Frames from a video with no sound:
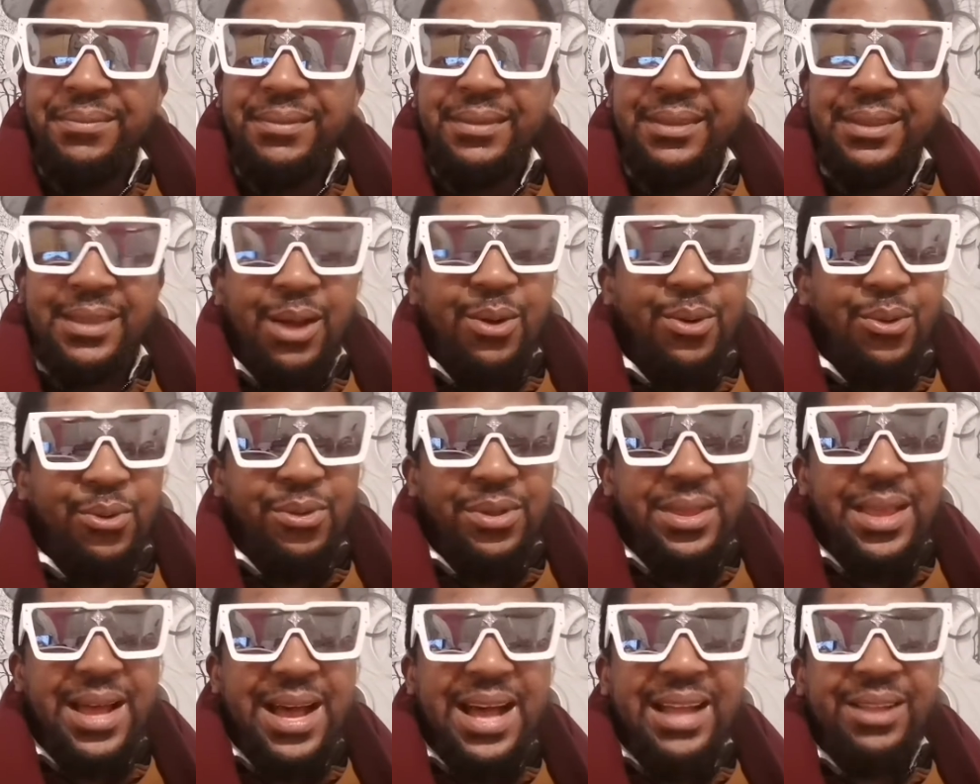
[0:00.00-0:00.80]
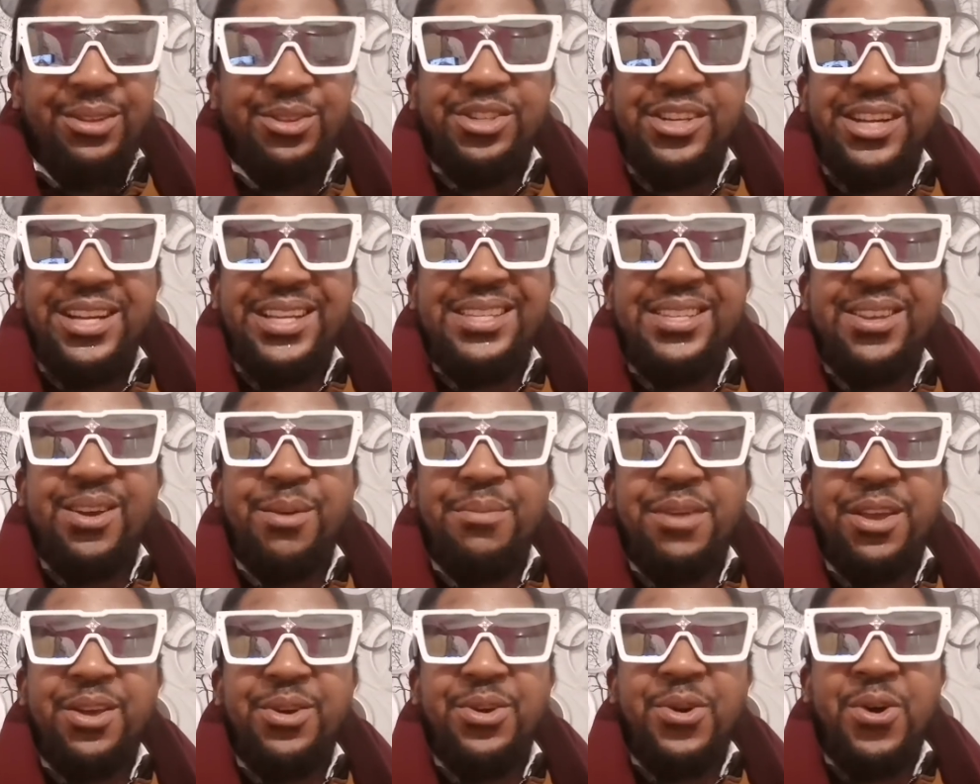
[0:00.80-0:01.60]
Então, cuidado, geração
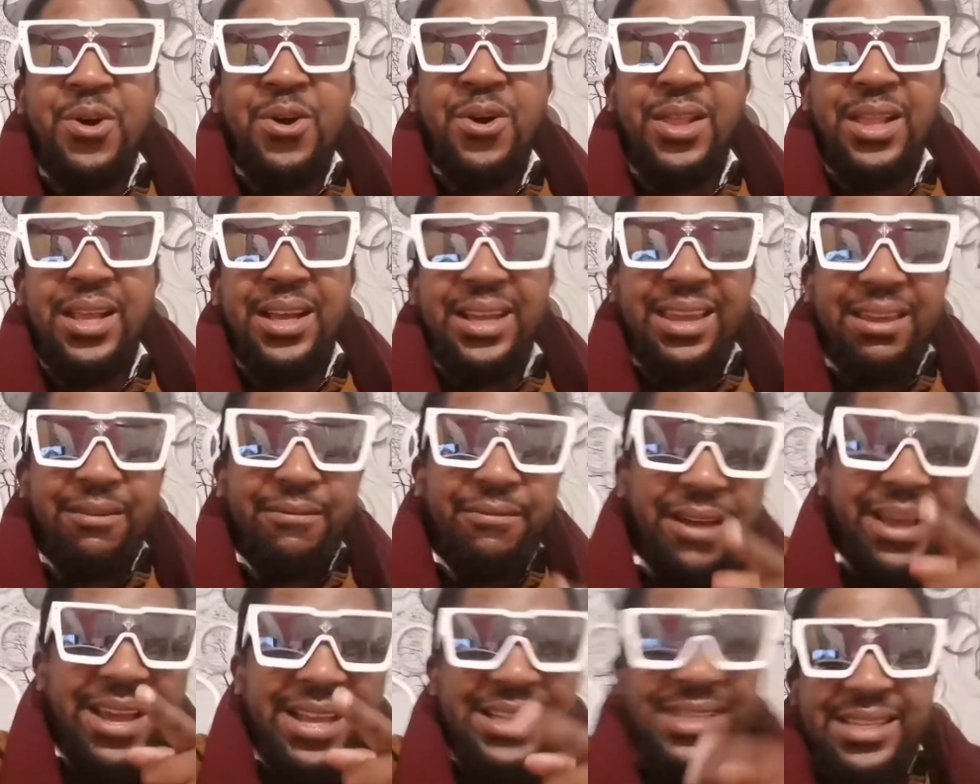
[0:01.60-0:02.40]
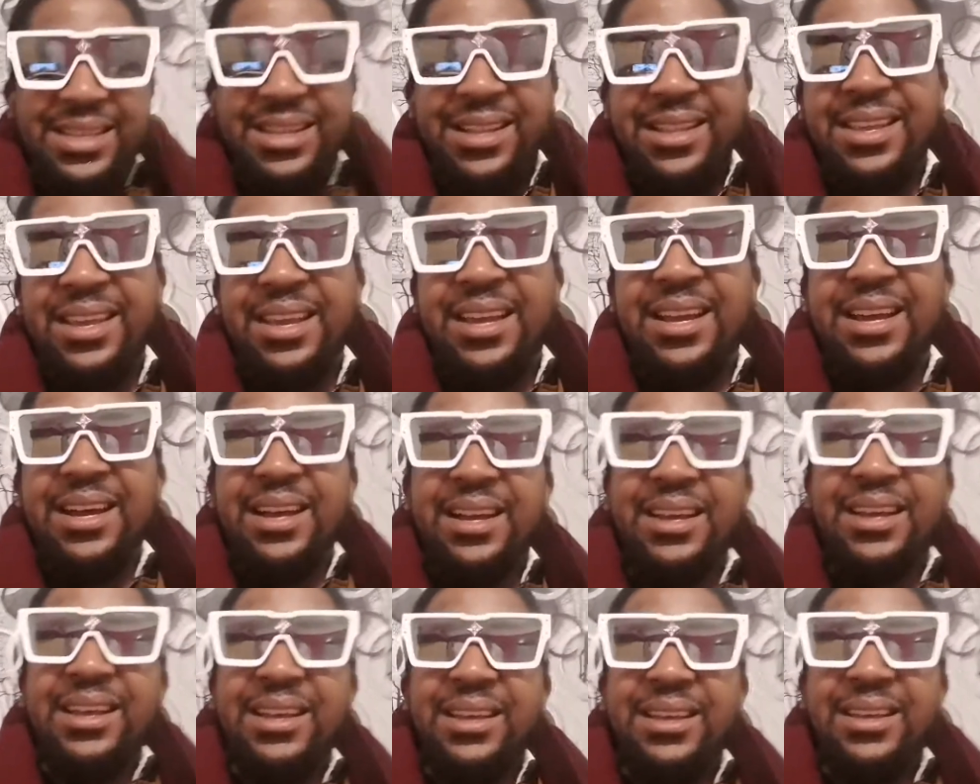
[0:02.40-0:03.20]
micro-onda, aqui vai essa dica.
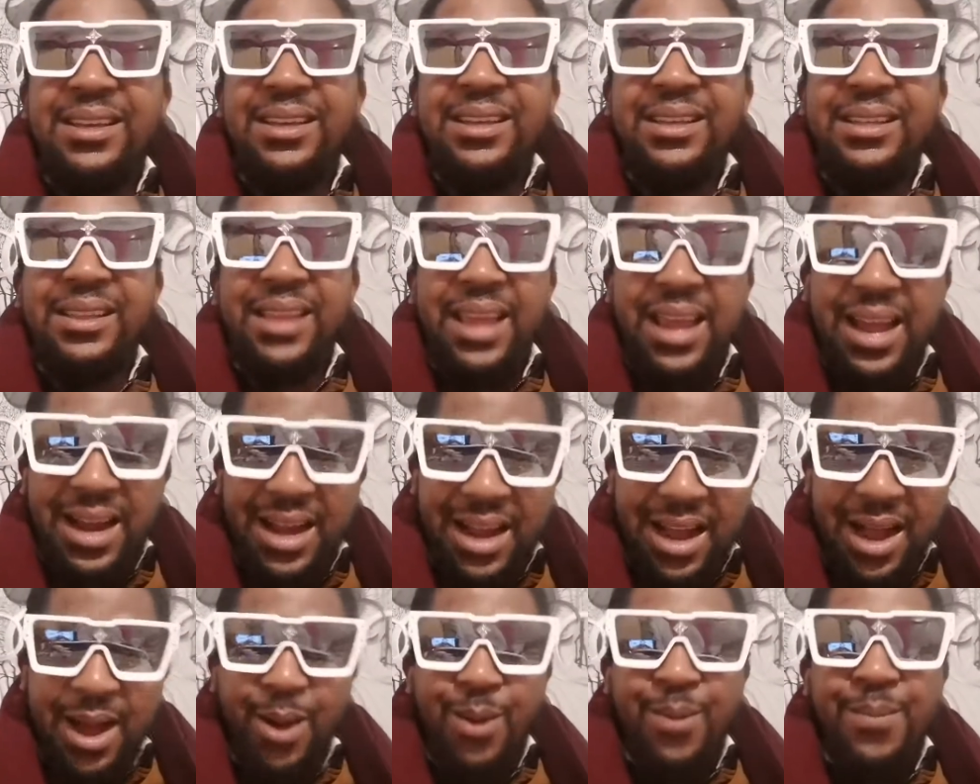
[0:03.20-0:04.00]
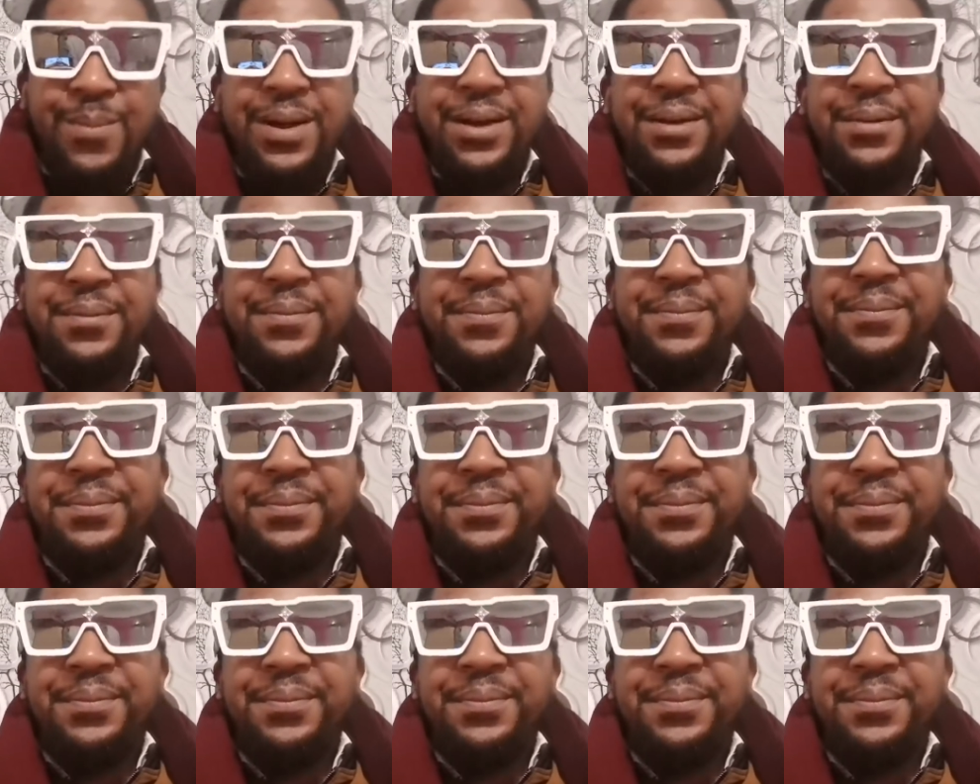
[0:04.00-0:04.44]
Tenha calma.